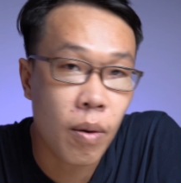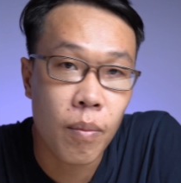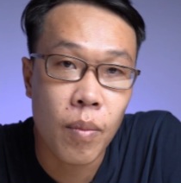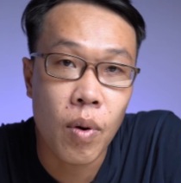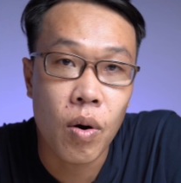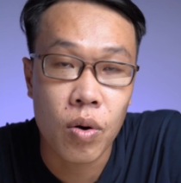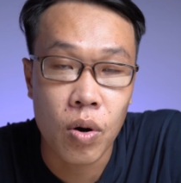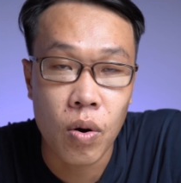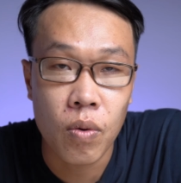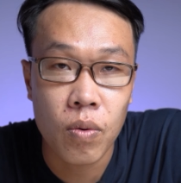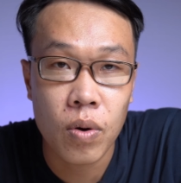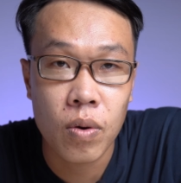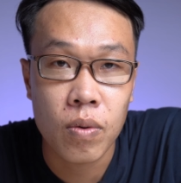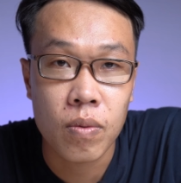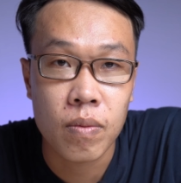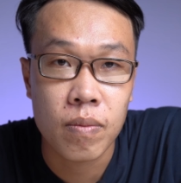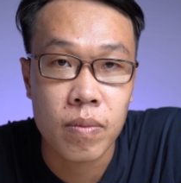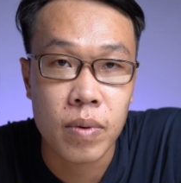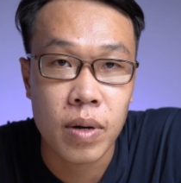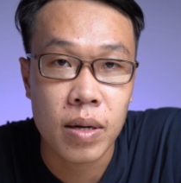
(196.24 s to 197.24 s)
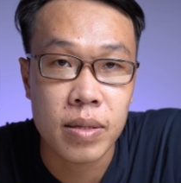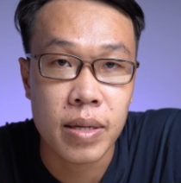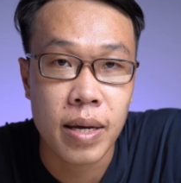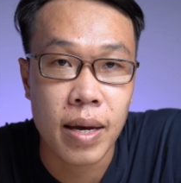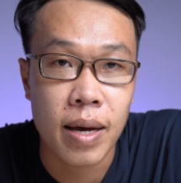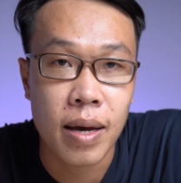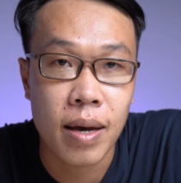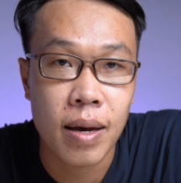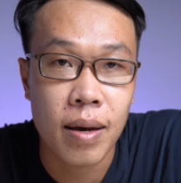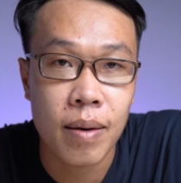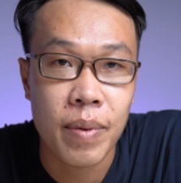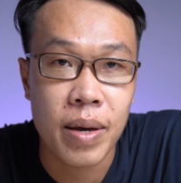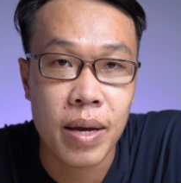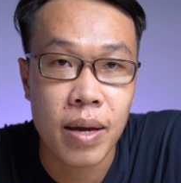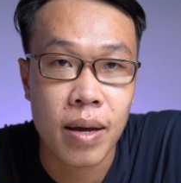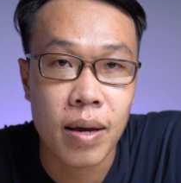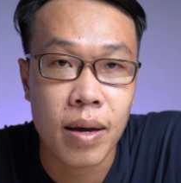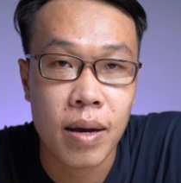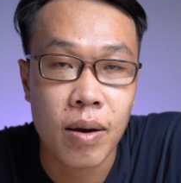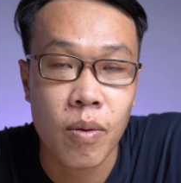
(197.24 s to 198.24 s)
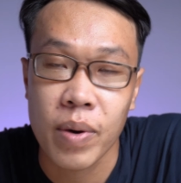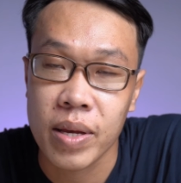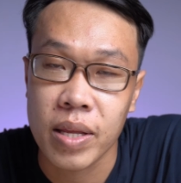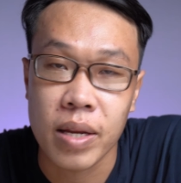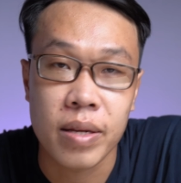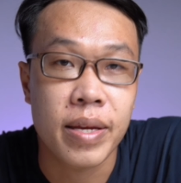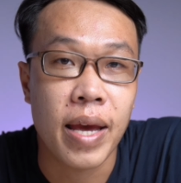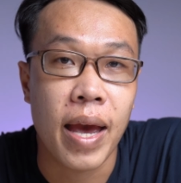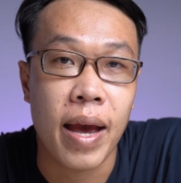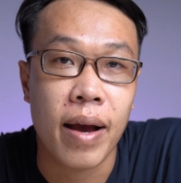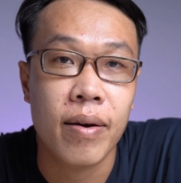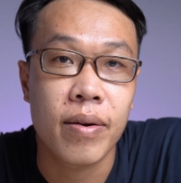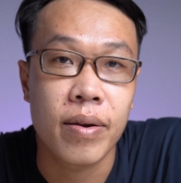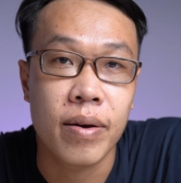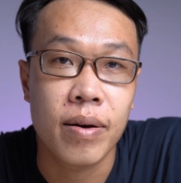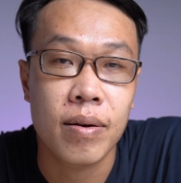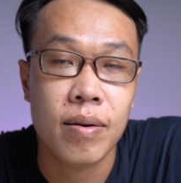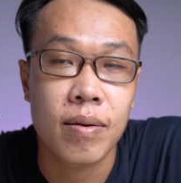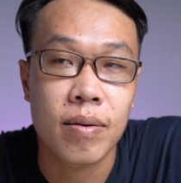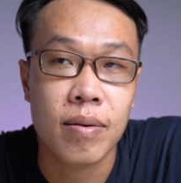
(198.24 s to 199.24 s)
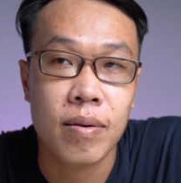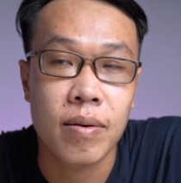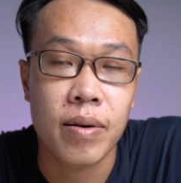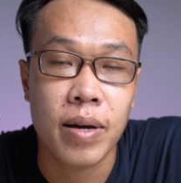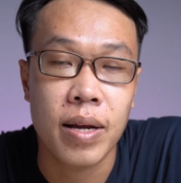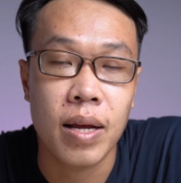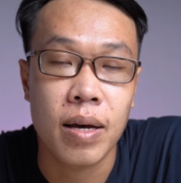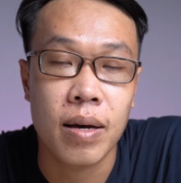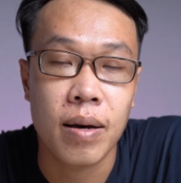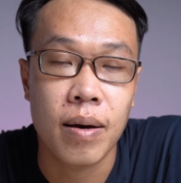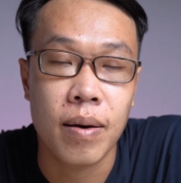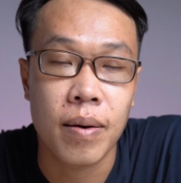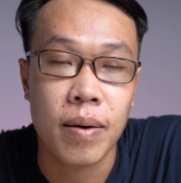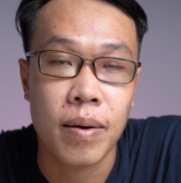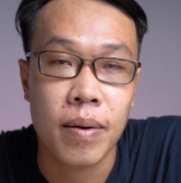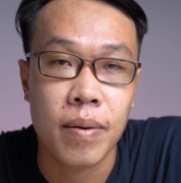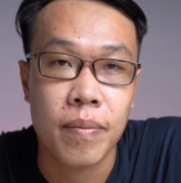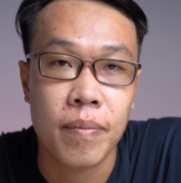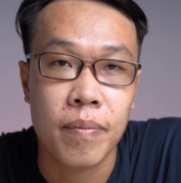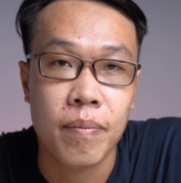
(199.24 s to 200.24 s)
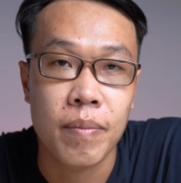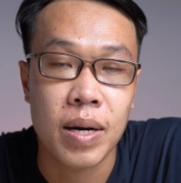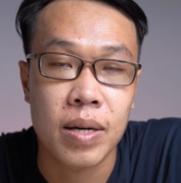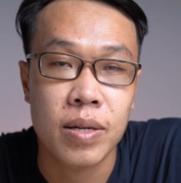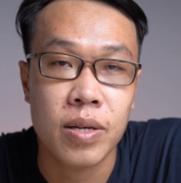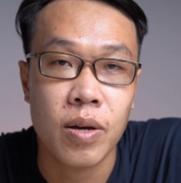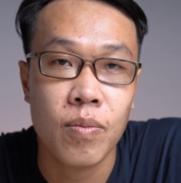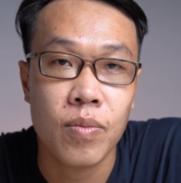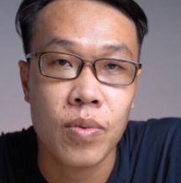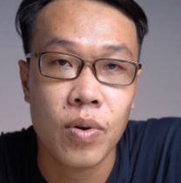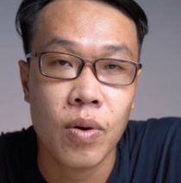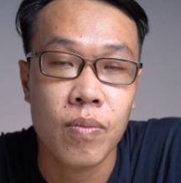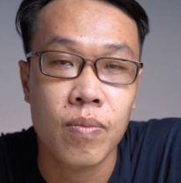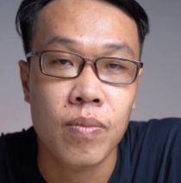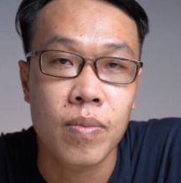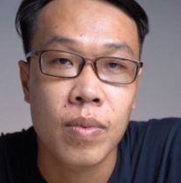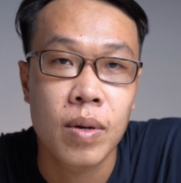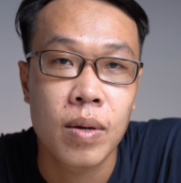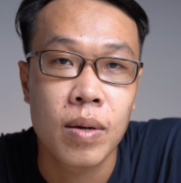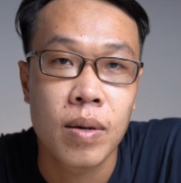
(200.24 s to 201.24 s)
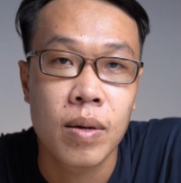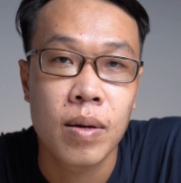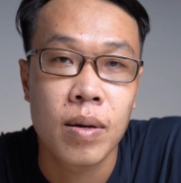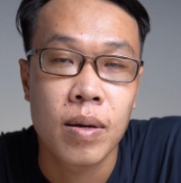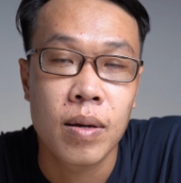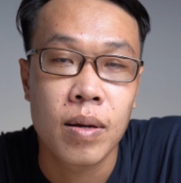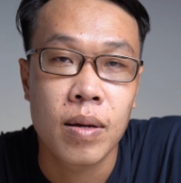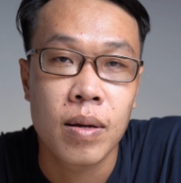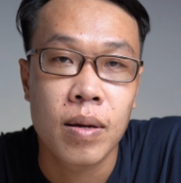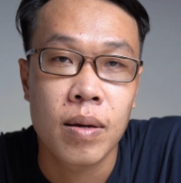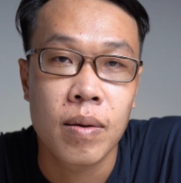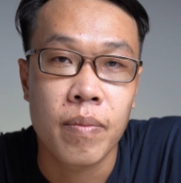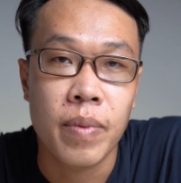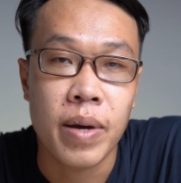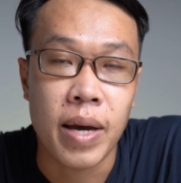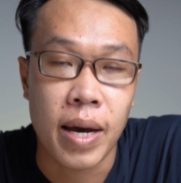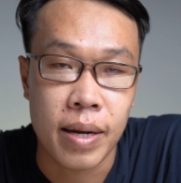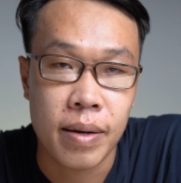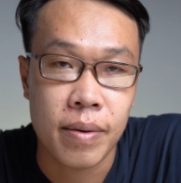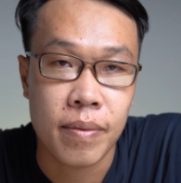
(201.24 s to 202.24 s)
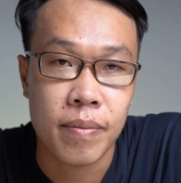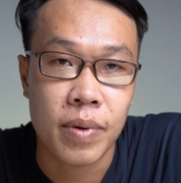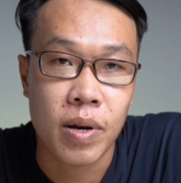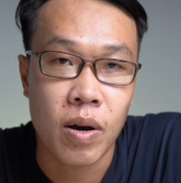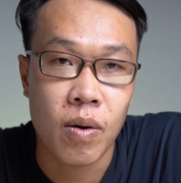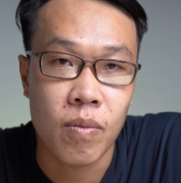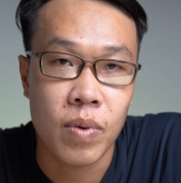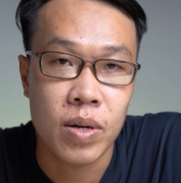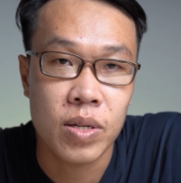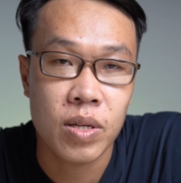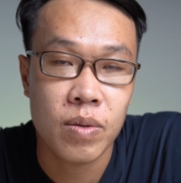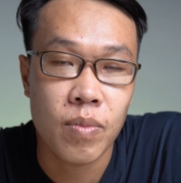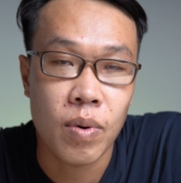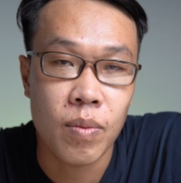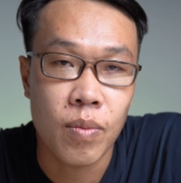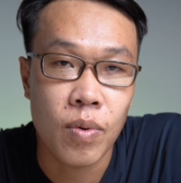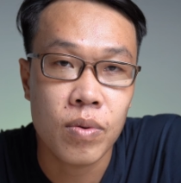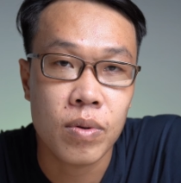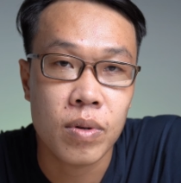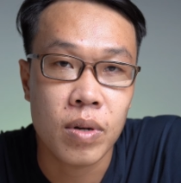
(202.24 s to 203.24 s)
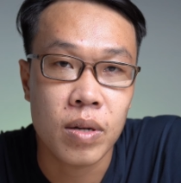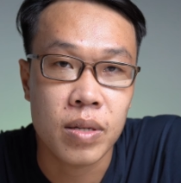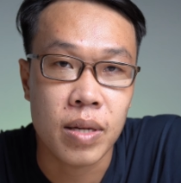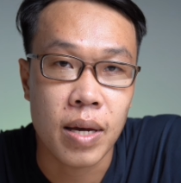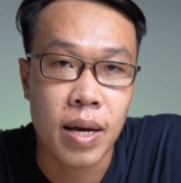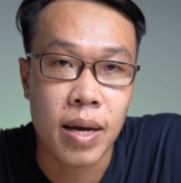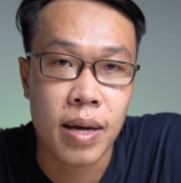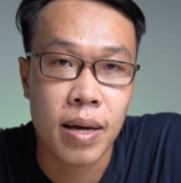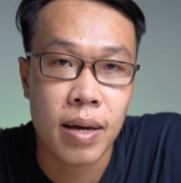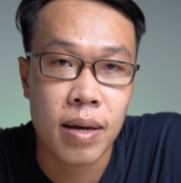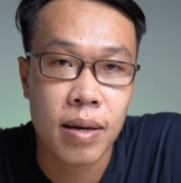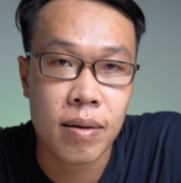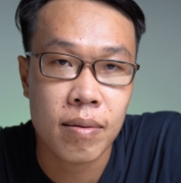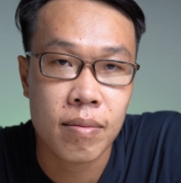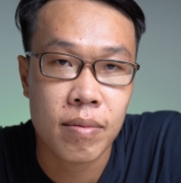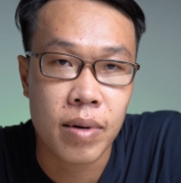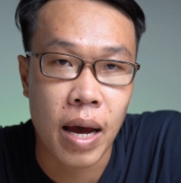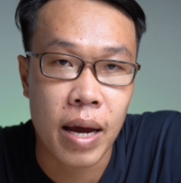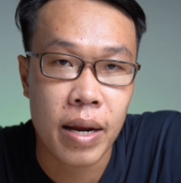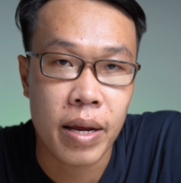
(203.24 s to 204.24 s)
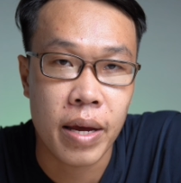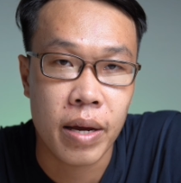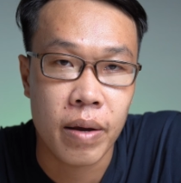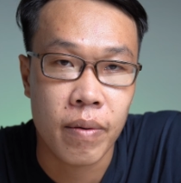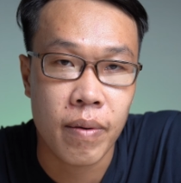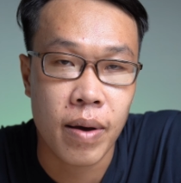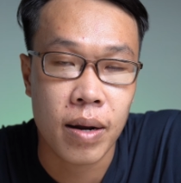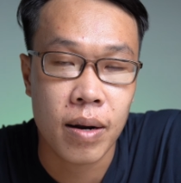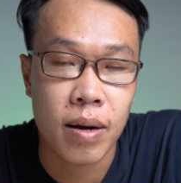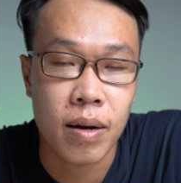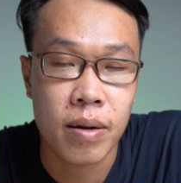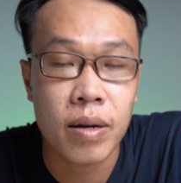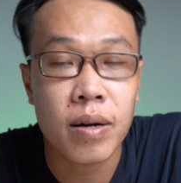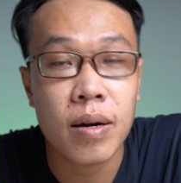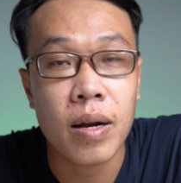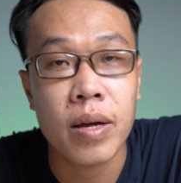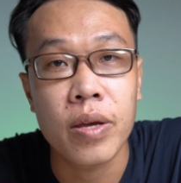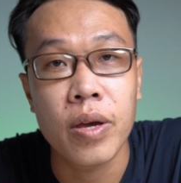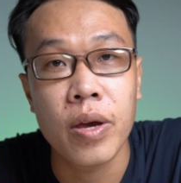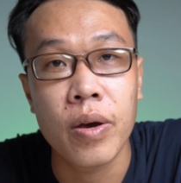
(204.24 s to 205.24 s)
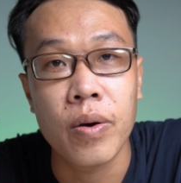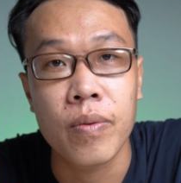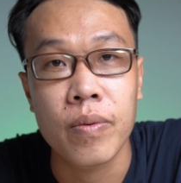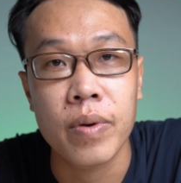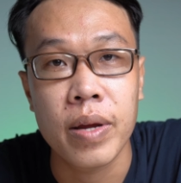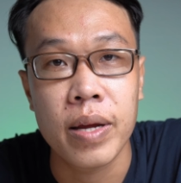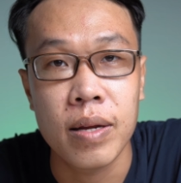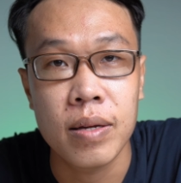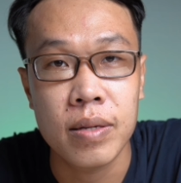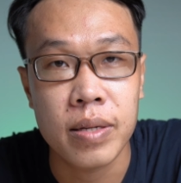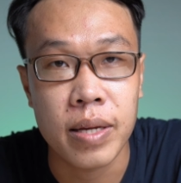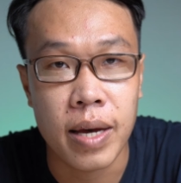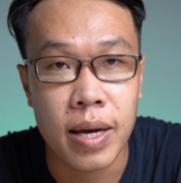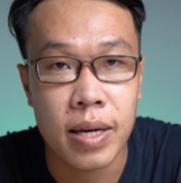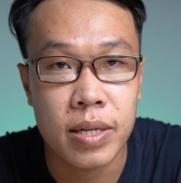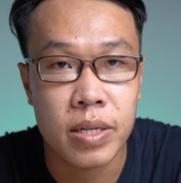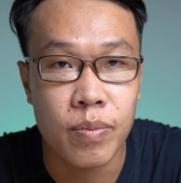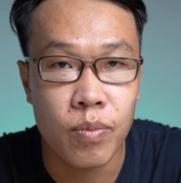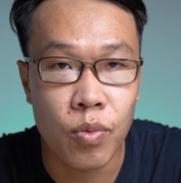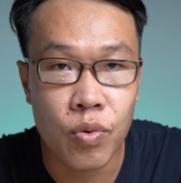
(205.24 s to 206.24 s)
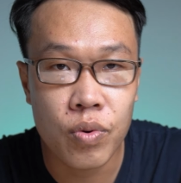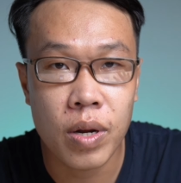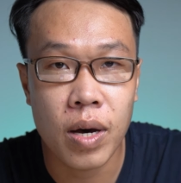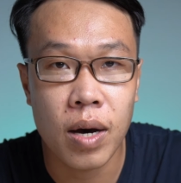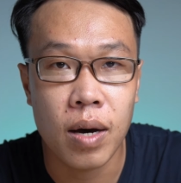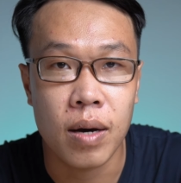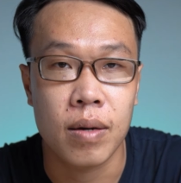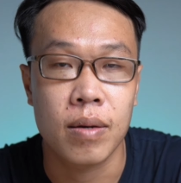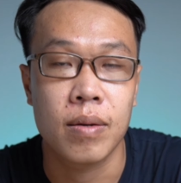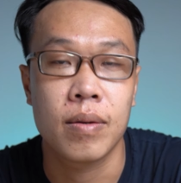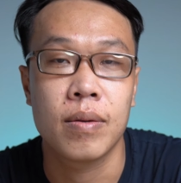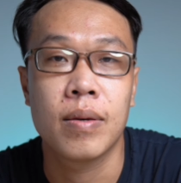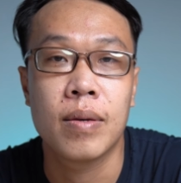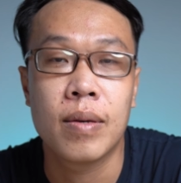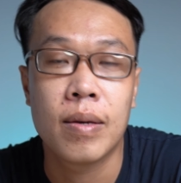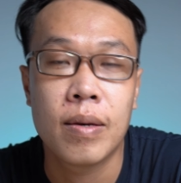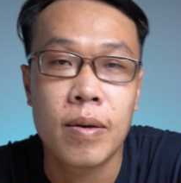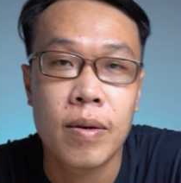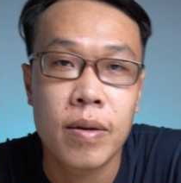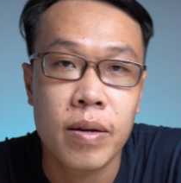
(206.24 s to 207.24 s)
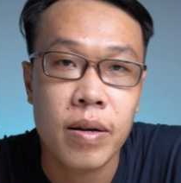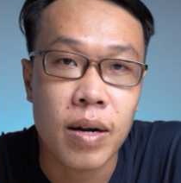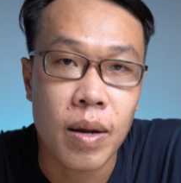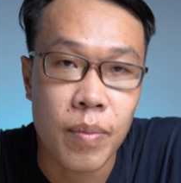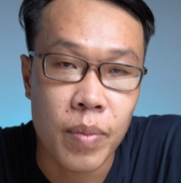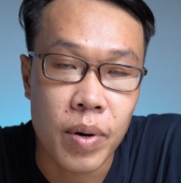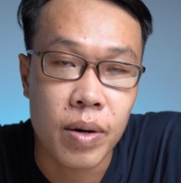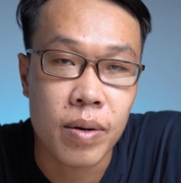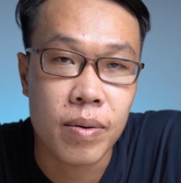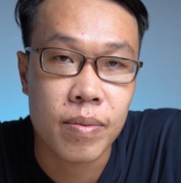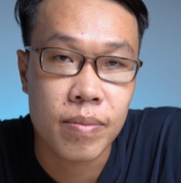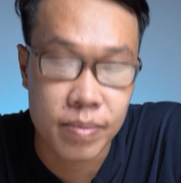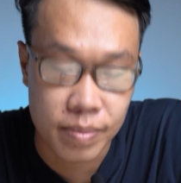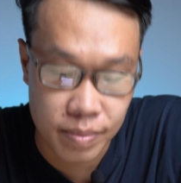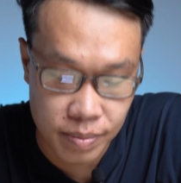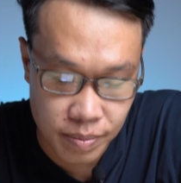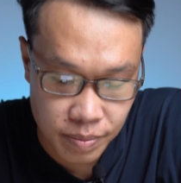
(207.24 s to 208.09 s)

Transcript: combo cũ luôn, nó sẽ bị không bị tình trạng đó nữa, có nghĩa là bật chống rung máy ảnh cộng với super mode, nó sẽ cải thiện rằng rất là nhiều, đi nó sẽ smooth hơn, rất là mượt.